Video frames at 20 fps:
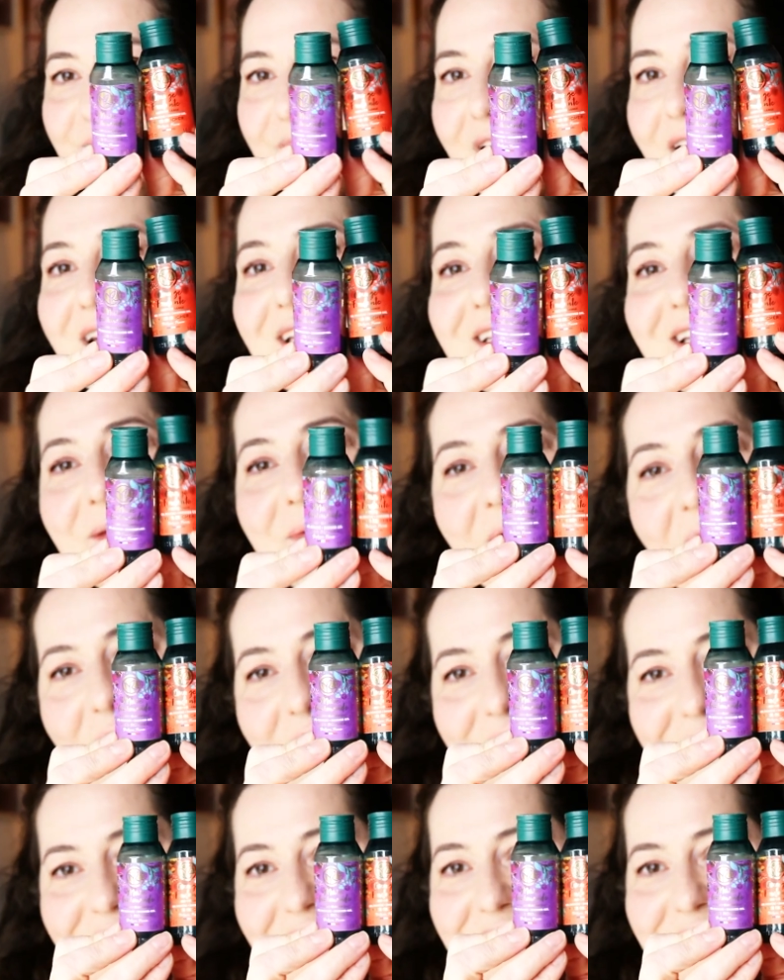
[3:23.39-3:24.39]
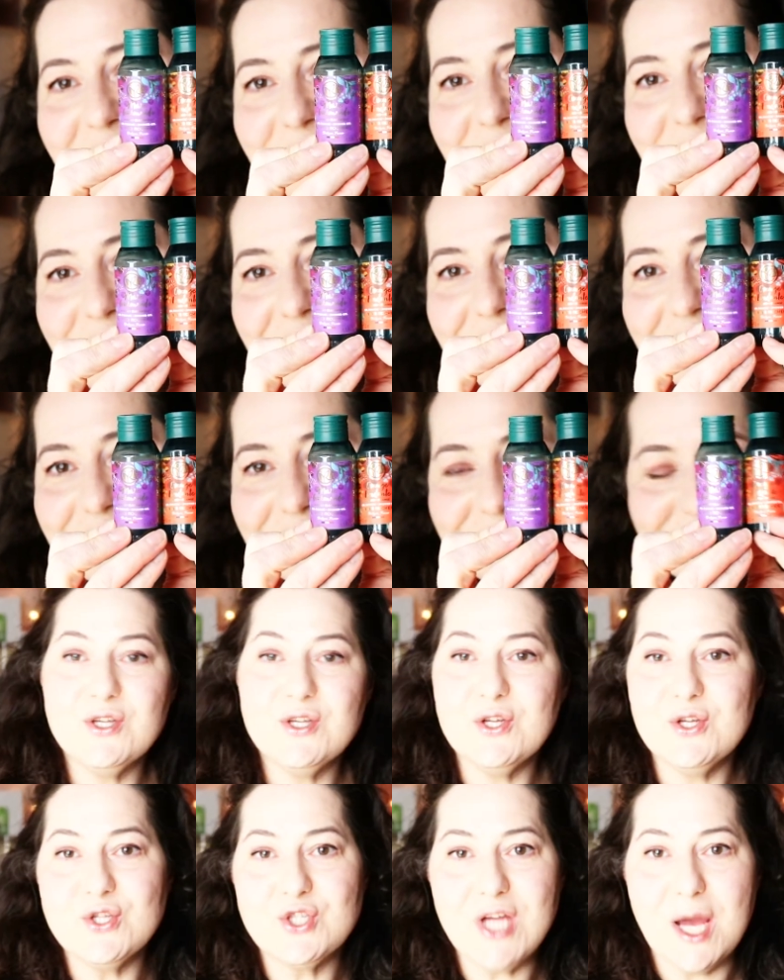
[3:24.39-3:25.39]
Riecht aber auch sehr, sehr gut.
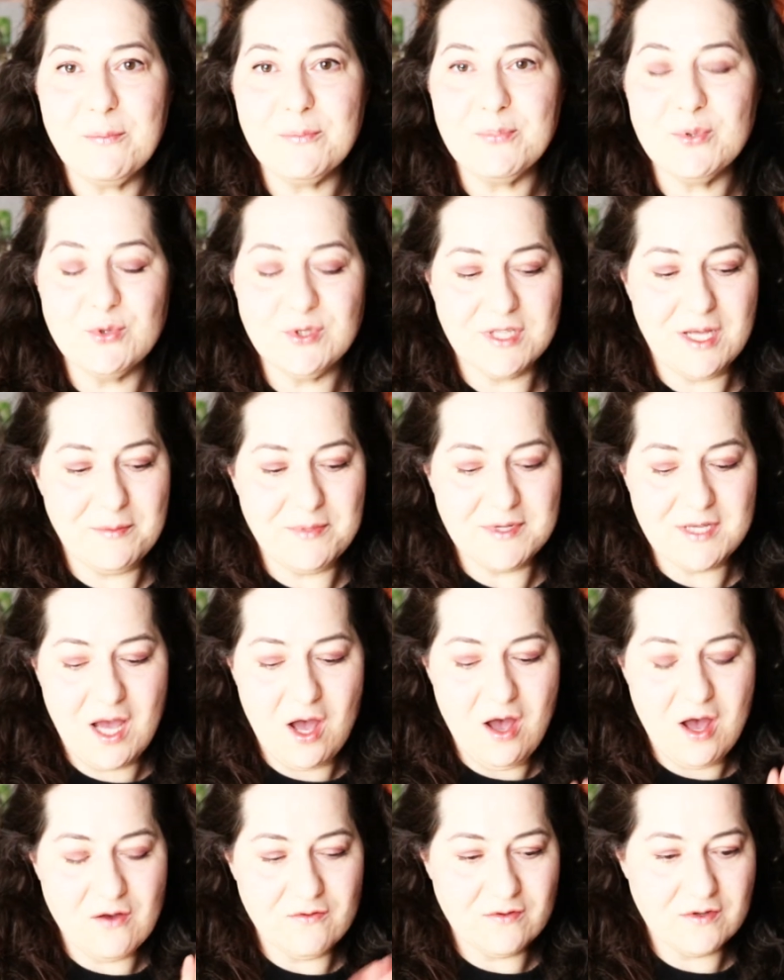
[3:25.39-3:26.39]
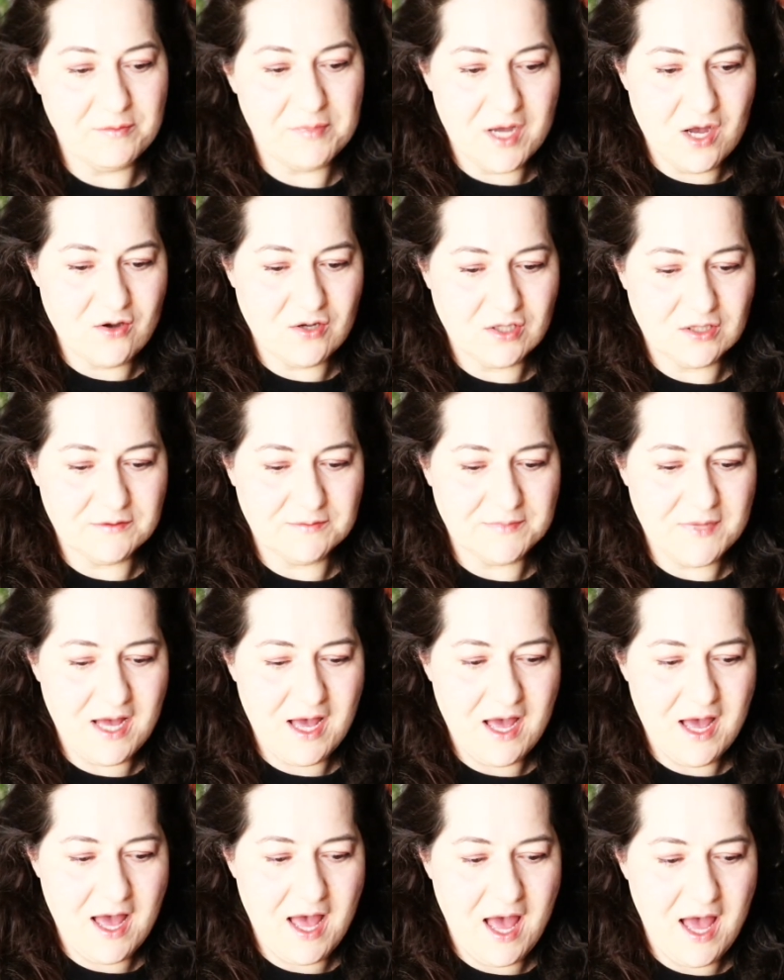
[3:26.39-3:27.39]
Shampoos habe ich auch aufgebraucht.
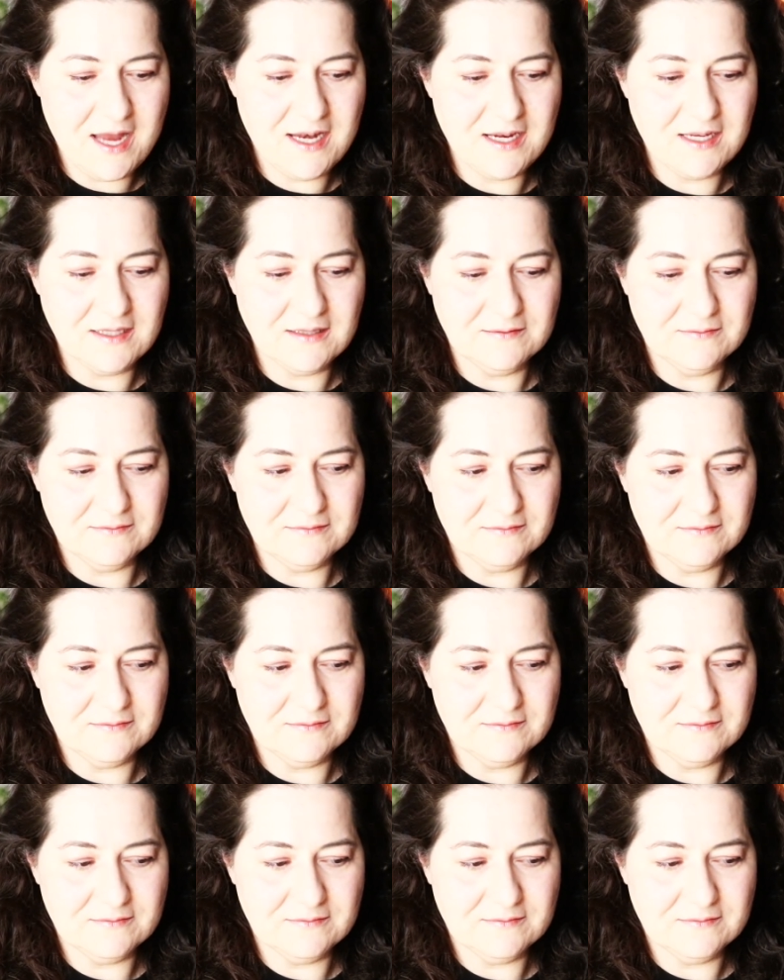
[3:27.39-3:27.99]
Einige.